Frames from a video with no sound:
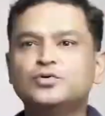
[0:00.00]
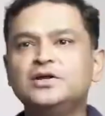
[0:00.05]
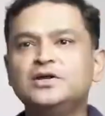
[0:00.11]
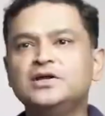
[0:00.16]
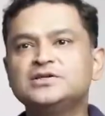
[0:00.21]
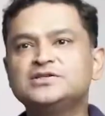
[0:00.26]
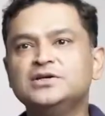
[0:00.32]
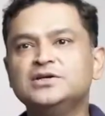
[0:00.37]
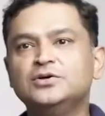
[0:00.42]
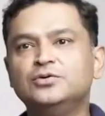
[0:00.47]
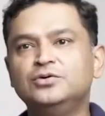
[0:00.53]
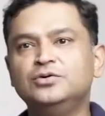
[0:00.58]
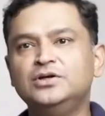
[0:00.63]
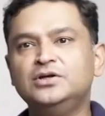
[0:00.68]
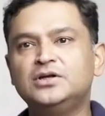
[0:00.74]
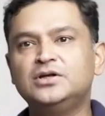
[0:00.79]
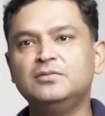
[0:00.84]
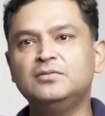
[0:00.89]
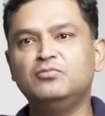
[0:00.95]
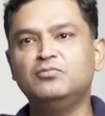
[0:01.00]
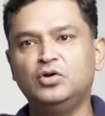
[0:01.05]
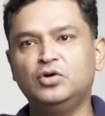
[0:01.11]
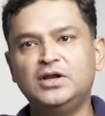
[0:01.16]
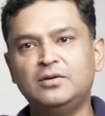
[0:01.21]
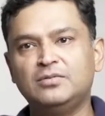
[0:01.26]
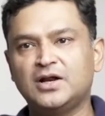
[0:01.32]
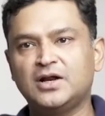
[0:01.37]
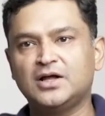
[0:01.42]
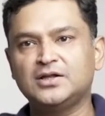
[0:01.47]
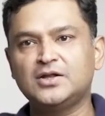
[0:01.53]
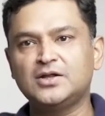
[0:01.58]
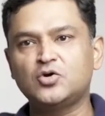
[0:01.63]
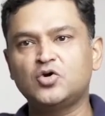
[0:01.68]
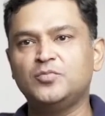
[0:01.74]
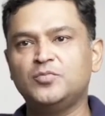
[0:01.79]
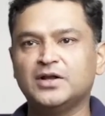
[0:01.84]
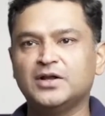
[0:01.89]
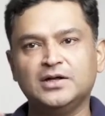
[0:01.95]
स्टोरी ऐसी हुई कि मुल्ला
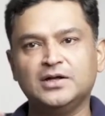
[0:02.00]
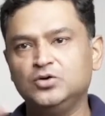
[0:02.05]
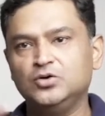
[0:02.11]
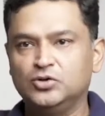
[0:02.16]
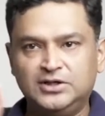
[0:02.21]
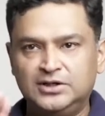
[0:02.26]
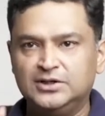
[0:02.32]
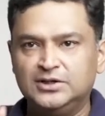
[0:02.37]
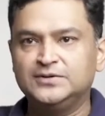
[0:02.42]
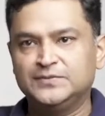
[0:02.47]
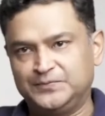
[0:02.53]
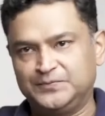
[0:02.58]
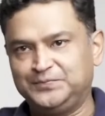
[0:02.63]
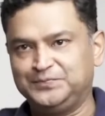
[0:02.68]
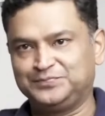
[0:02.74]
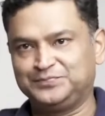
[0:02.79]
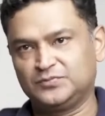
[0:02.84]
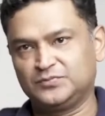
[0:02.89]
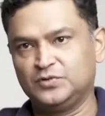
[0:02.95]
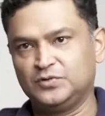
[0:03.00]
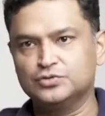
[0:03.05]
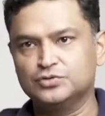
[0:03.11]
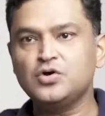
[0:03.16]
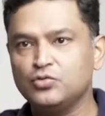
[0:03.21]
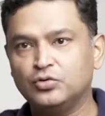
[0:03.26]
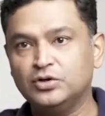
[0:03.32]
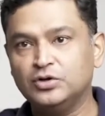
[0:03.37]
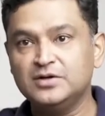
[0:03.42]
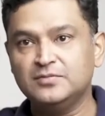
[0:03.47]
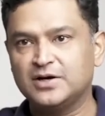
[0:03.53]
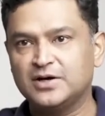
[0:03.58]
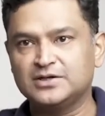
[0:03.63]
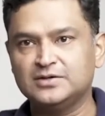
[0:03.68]
बरादर को पड़ गई गोली उसको गोली